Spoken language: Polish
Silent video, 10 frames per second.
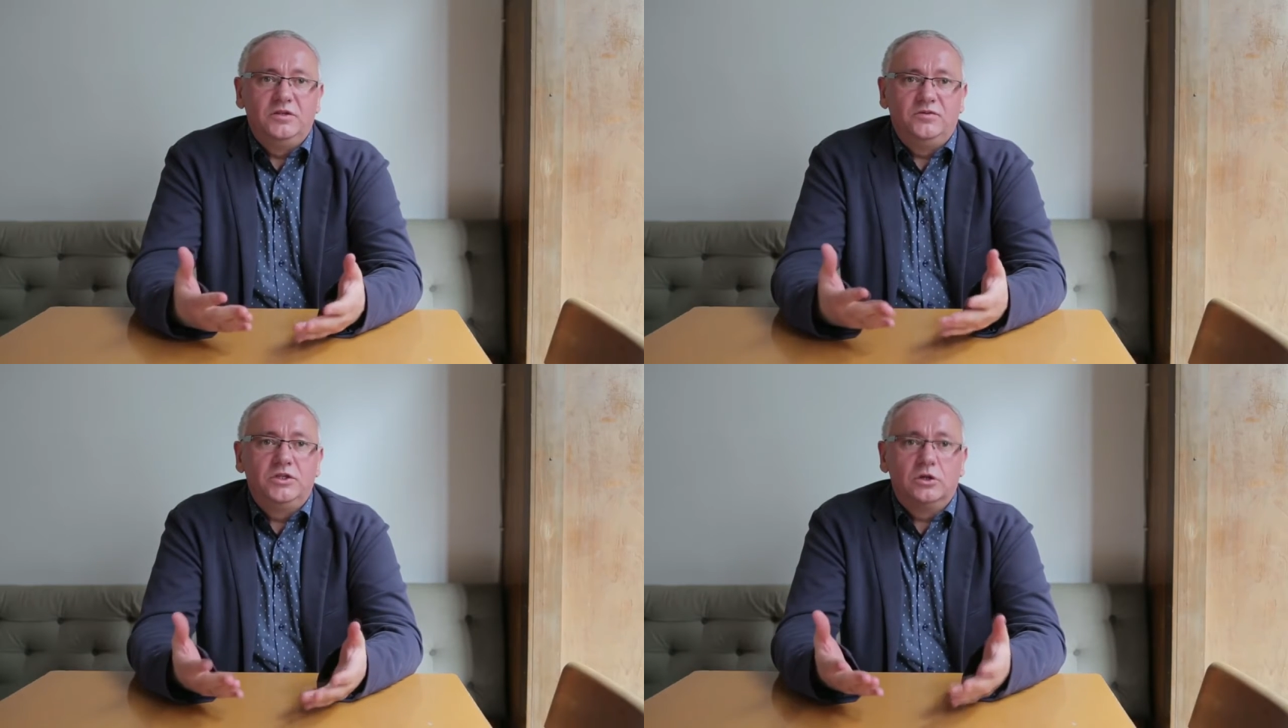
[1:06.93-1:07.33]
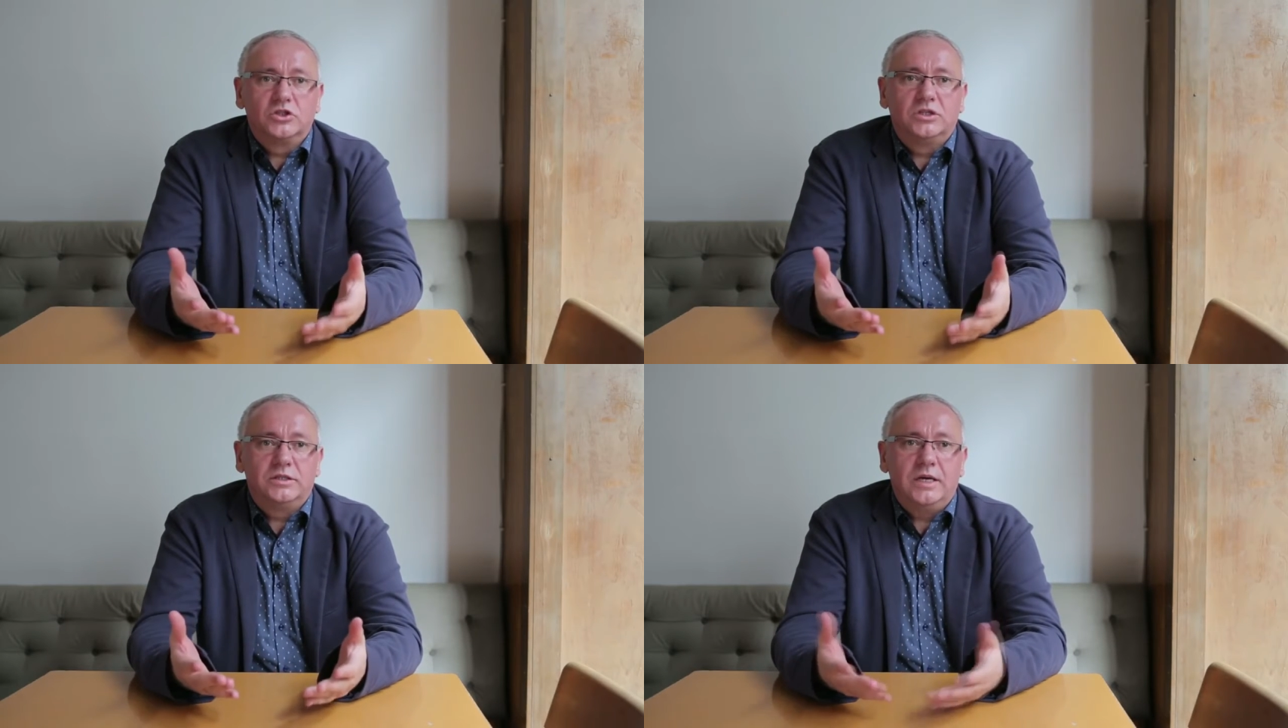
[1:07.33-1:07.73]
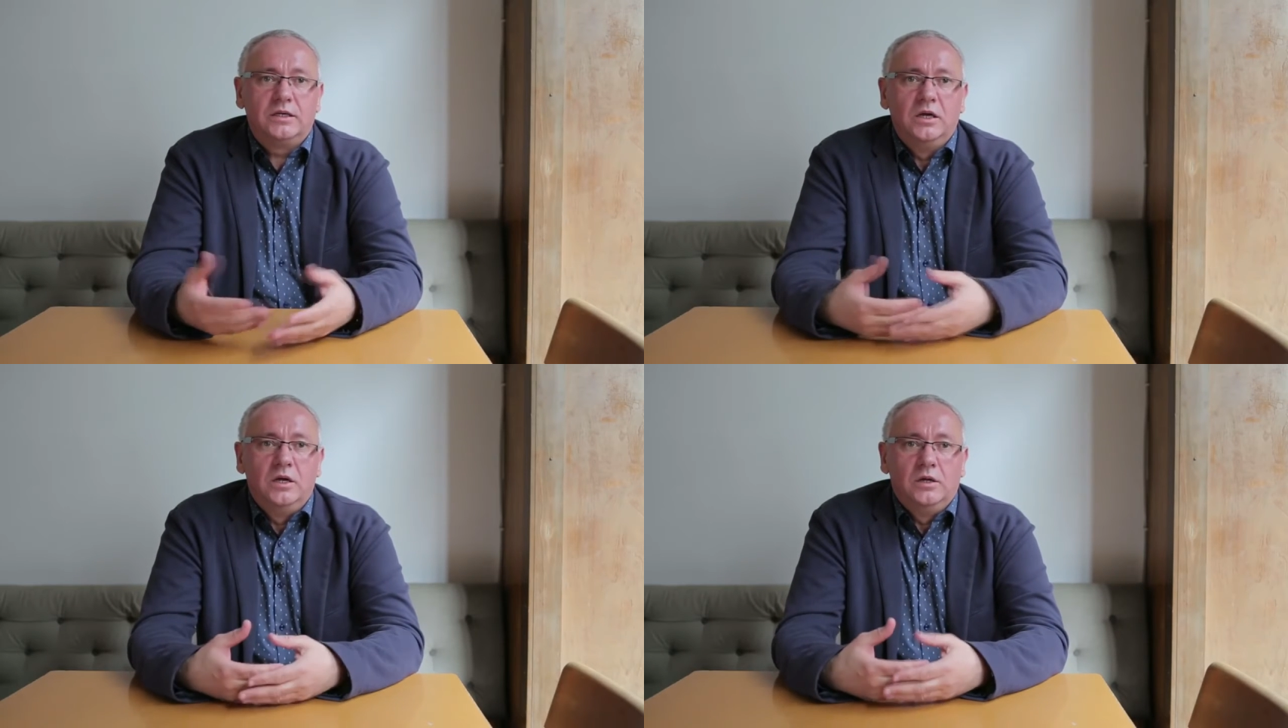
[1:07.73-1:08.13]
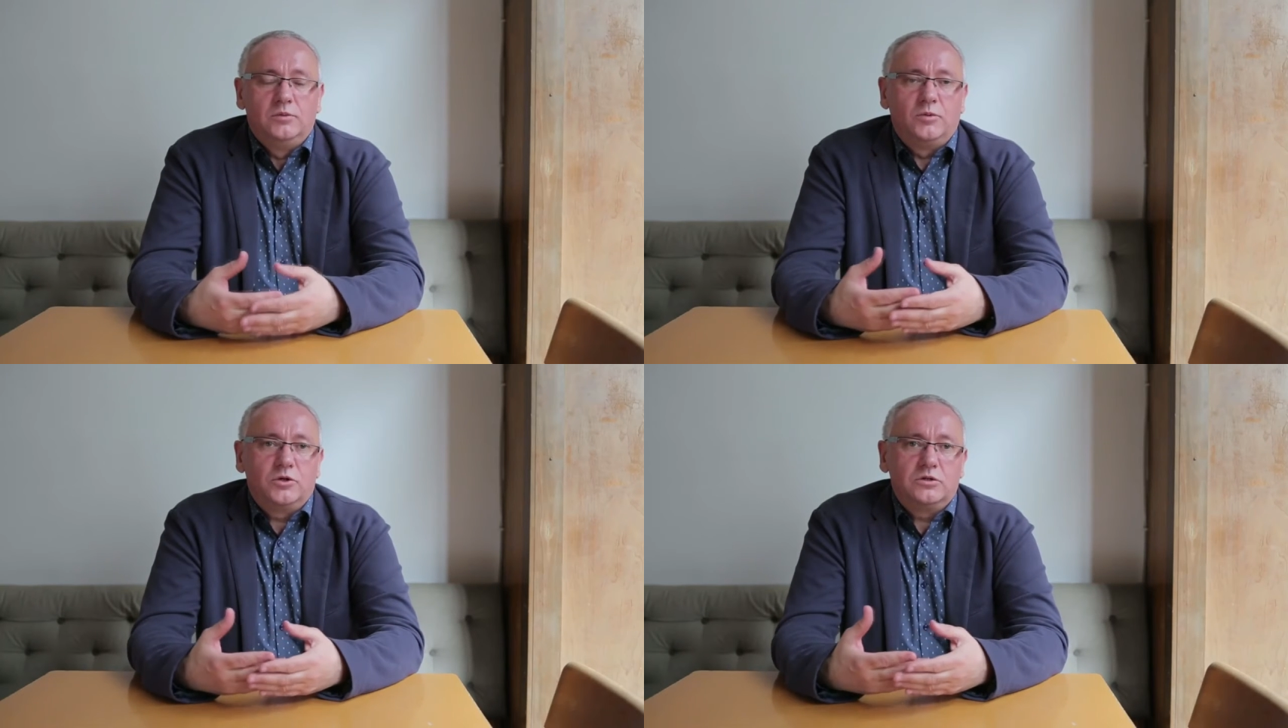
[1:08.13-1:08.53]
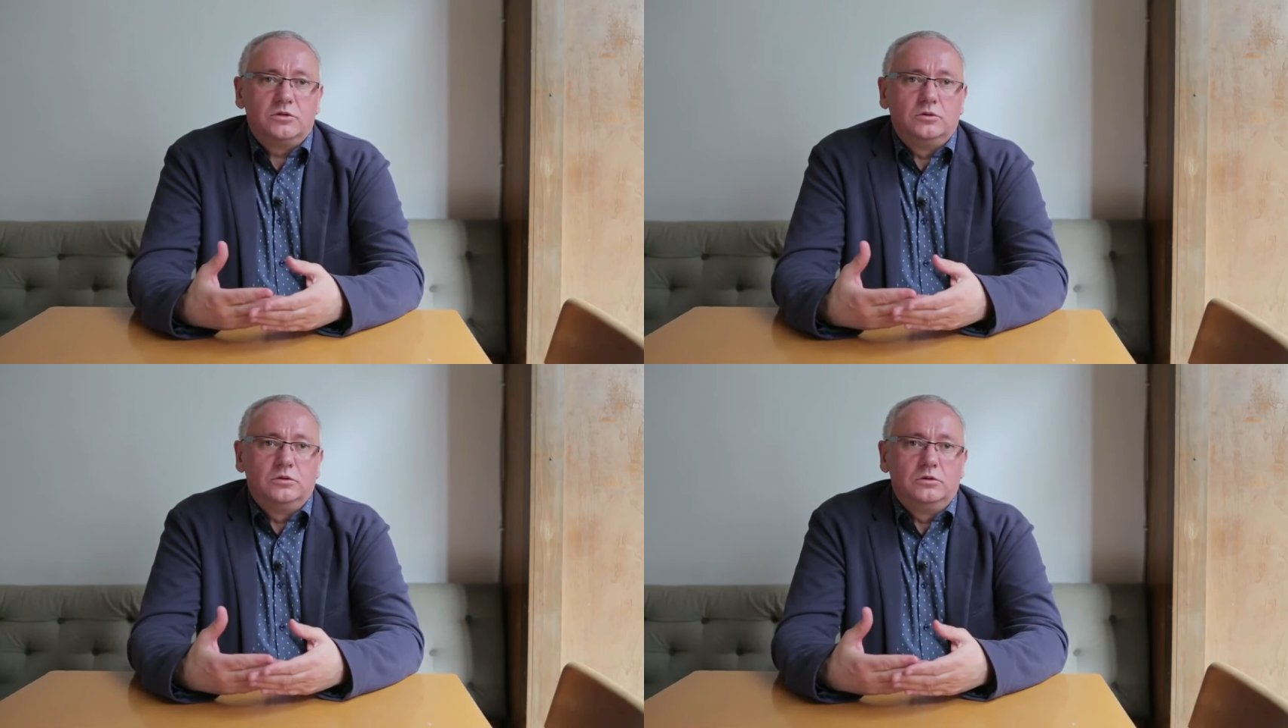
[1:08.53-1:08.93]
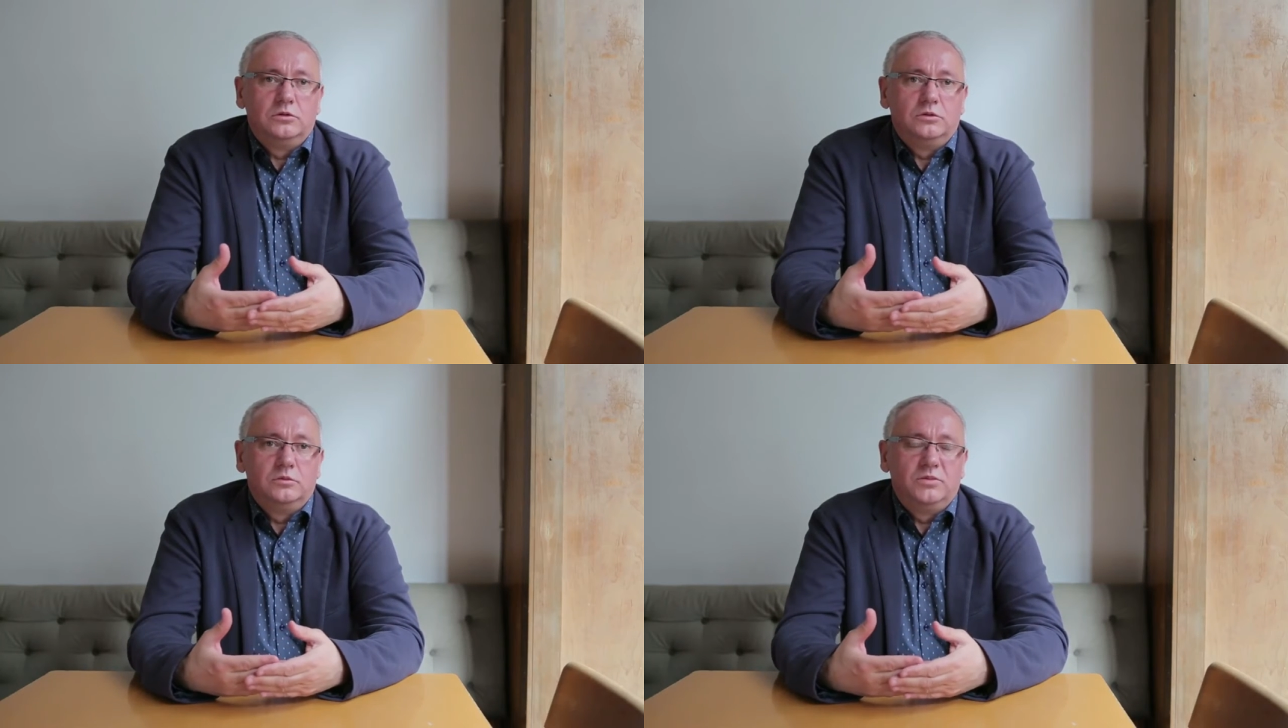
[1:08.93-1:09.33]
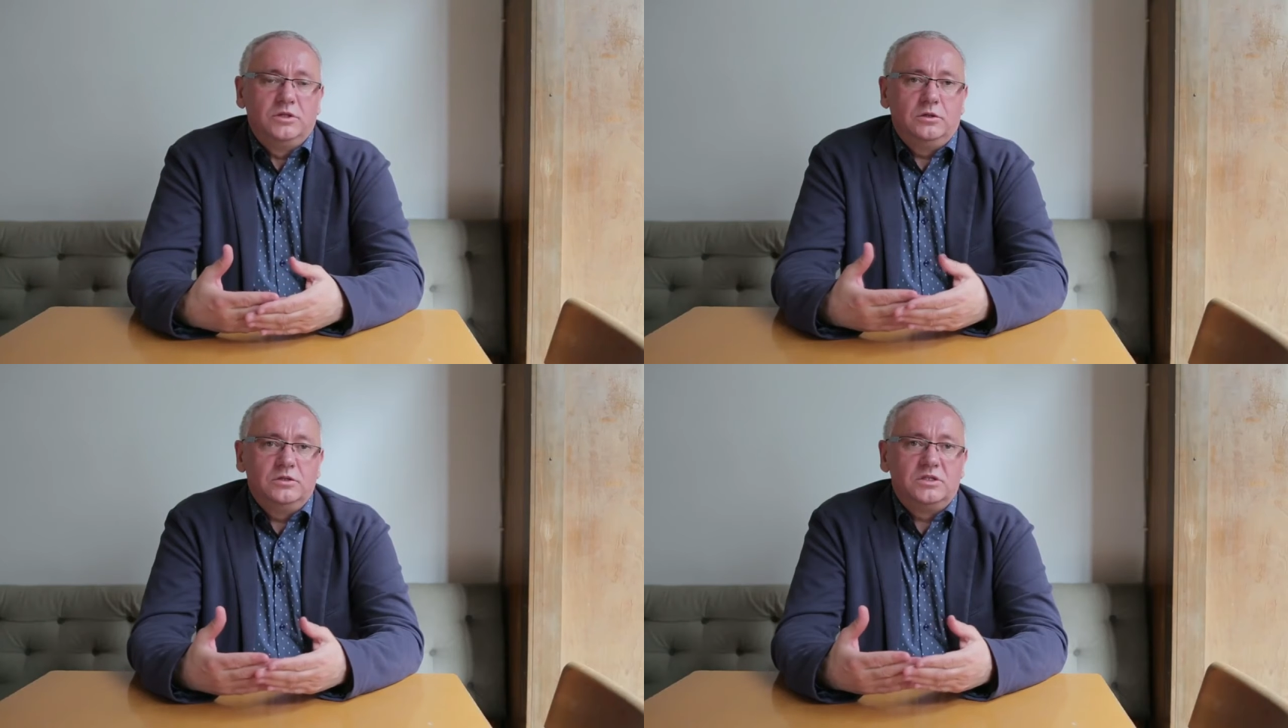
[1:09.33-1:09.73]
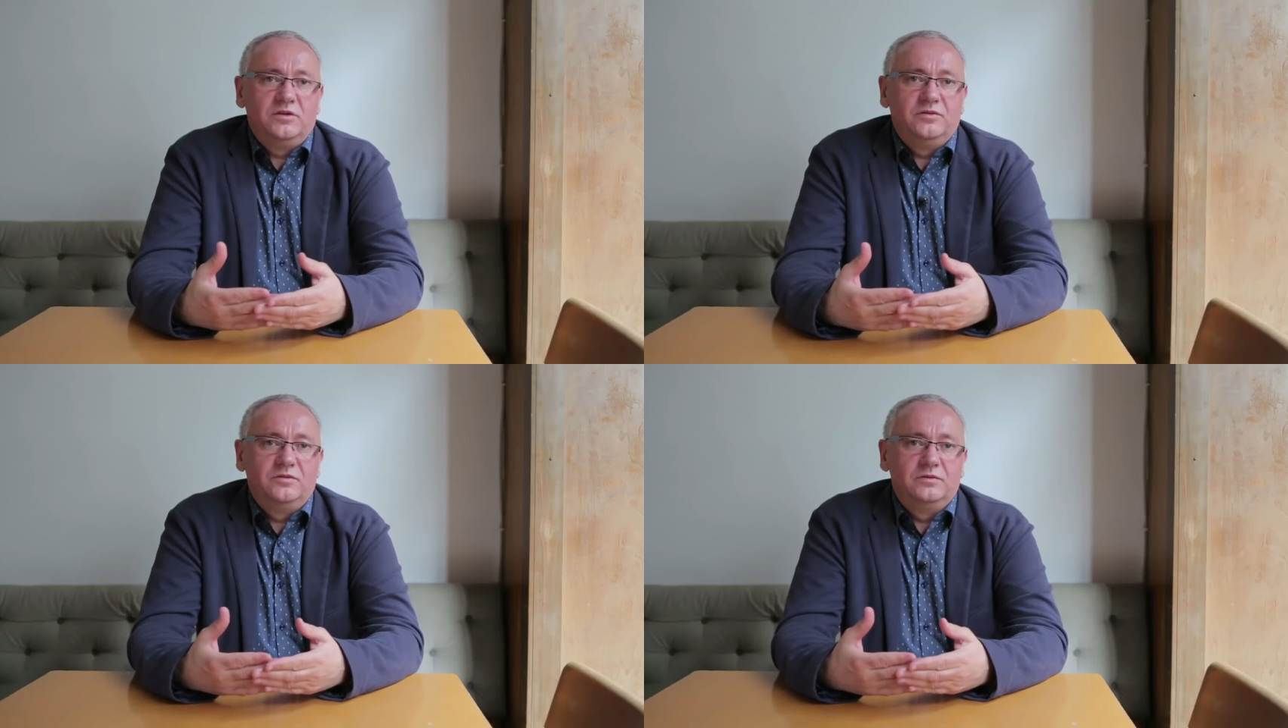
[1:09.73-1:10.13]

widoczne, tak po prostu będące